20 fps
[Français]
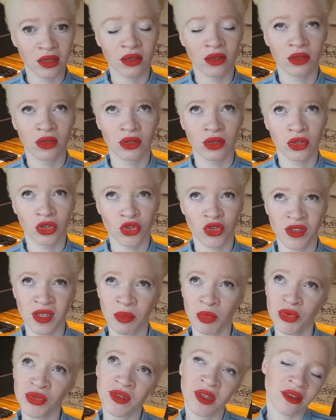euh, je sais
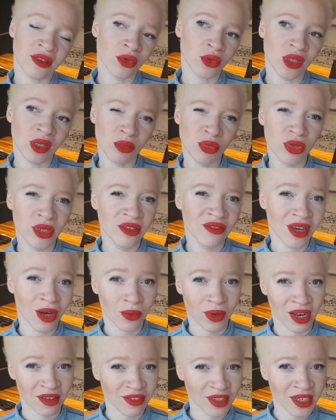plus si c'était au début de l'hiver ou
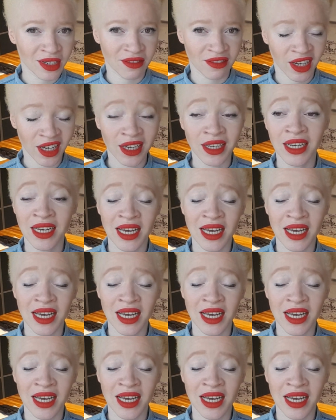à la fin de l'hiver,